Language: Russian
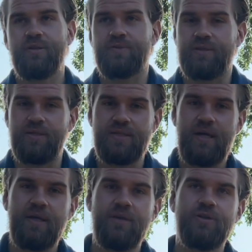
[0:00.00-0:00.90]
там всякие
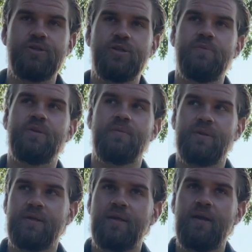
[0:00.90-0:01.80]
тяги, жимы там и
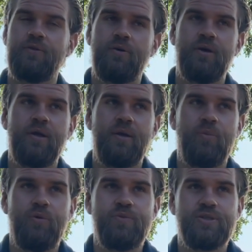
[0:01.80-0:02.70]
так далее, но
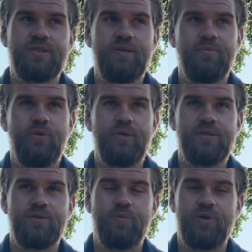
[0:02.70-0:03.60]
будем честны, многие из
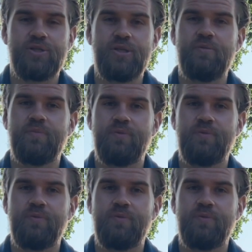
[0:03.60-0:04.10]
этих упражнений,